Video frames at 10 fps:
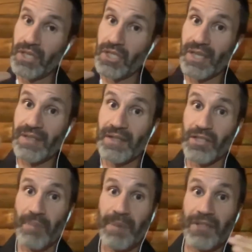des gens,
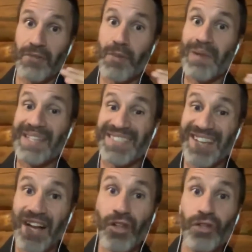j'appelle ça me placer
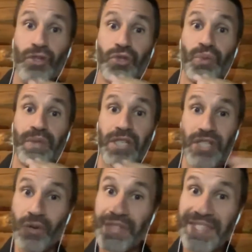en dessous des
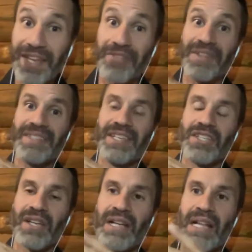gens, au service des
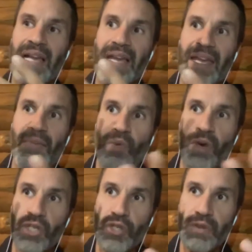gens. Et
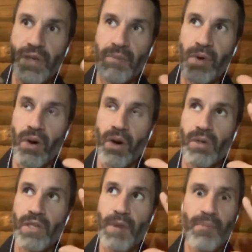moi, je suis là, mhm. mon
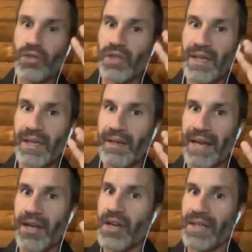rôle, ce n'est pas pour donner de
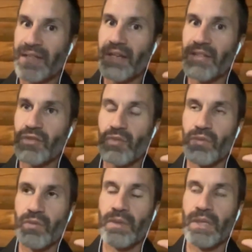la connaissance
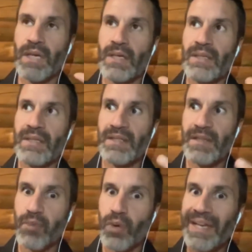ou
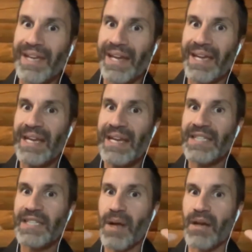c'est pour créer
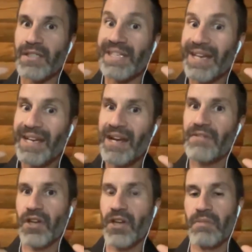l'espace, créer
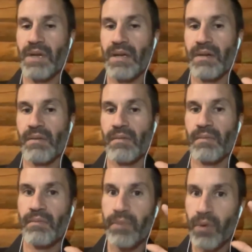l'environnement,
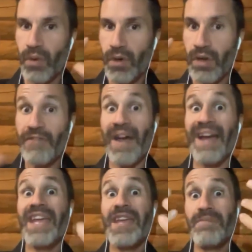pour
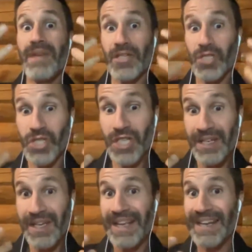faire
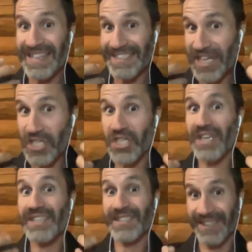émerger la
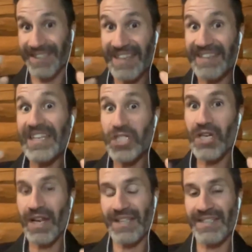sagesse qui est déjà
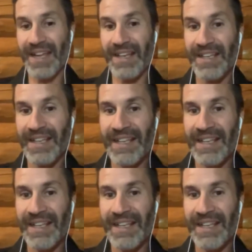dans la salle.